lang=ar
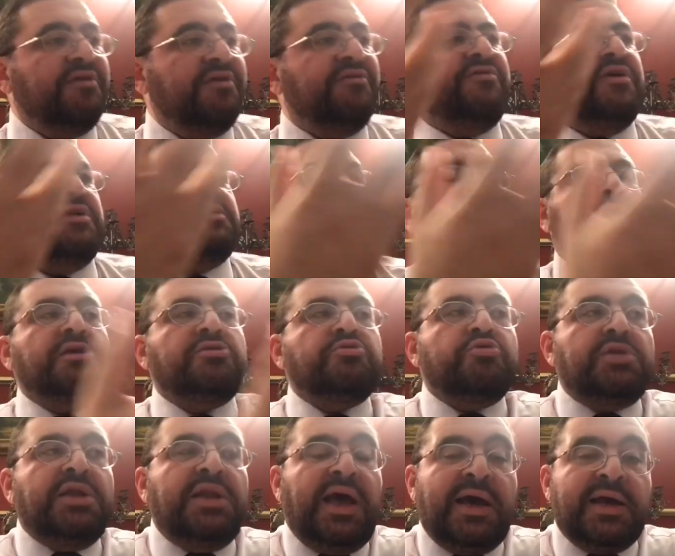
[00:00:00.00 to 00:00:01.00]

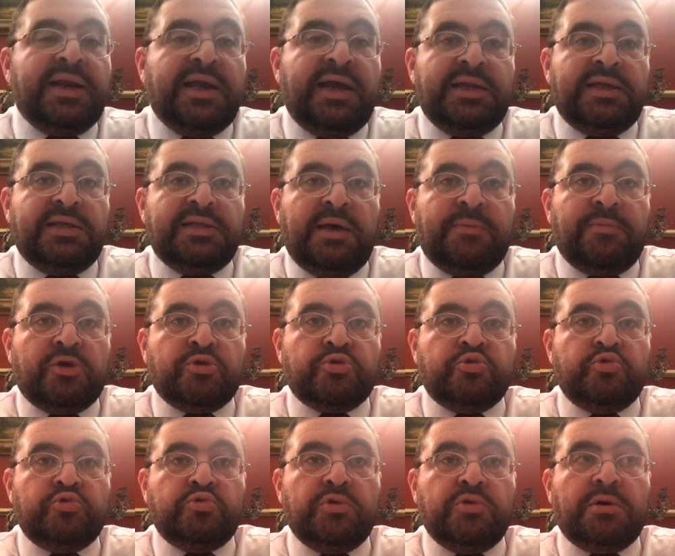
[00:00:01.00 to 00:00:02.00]
فالتردد الحراري ده
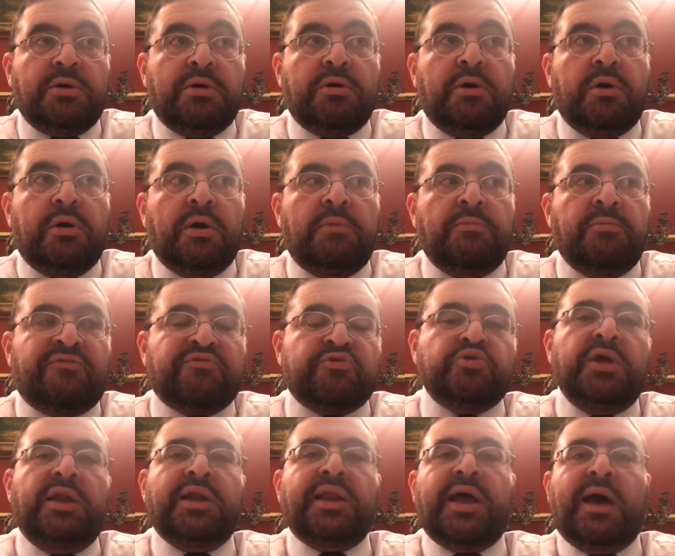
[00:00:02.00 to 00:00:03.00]
برضو المفروض
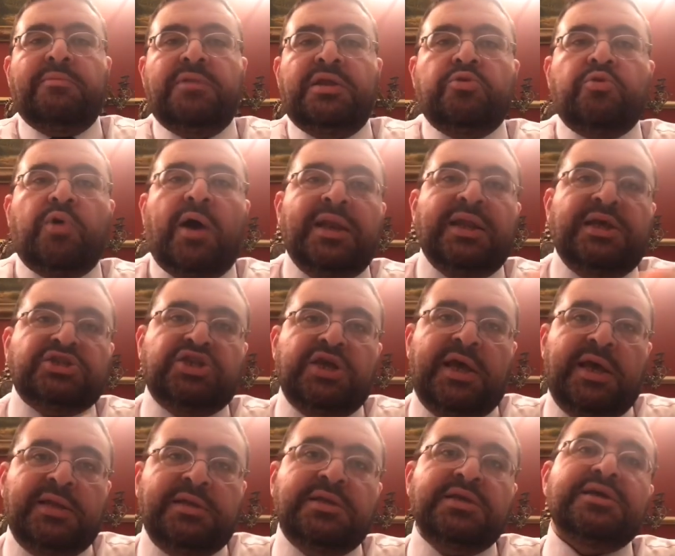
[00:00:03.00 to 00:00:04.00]
احنا عاملينه
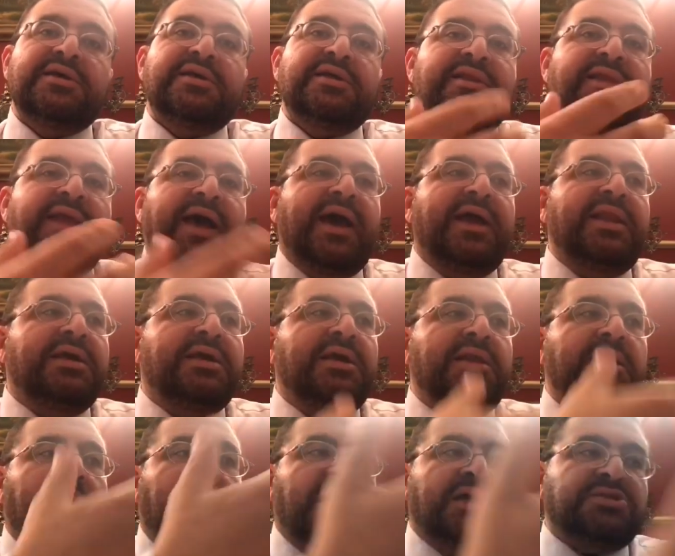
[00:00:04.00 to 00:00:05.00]
علشان نعالج
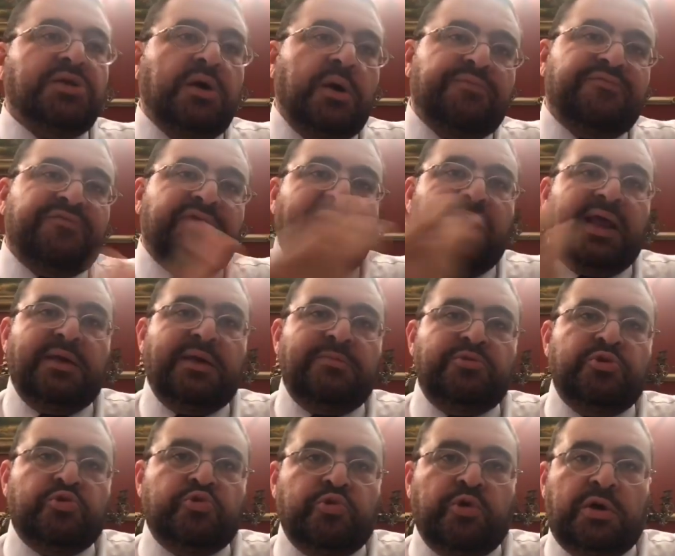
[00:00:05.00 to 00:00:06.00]
الاعصاب فالالم
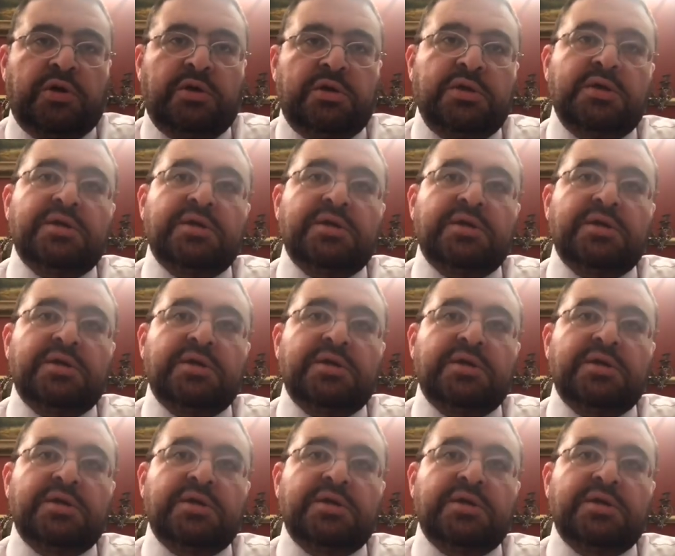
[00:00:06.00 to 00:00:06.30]
يروح